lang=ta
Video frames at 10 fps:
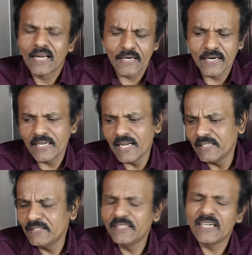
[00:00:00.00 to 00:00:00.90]
அதனால்
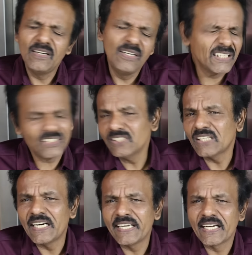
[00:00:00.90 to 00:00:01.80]
இது
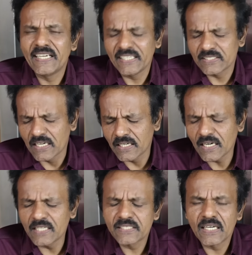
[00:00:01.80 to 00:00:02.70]
எல்லாத்தையும் தாண்டிங்க நீங்கள்
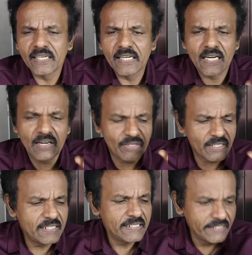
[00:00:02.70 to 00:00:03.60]
சங்கராச்சாரியார்
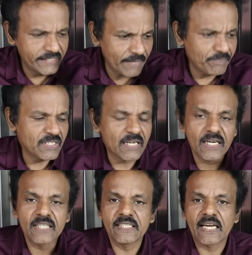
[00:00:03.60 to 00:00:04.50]
அவர்கள் இங்கே
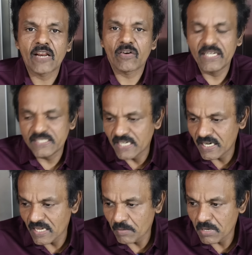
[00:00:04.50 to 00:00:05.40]
சங்கராச்சாரியார் அவர்களே
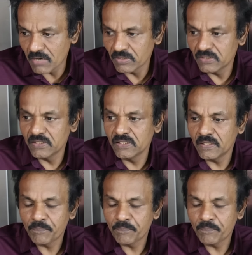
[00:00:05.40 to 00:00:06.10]
ஜெயலலிதா அம்மா வந்து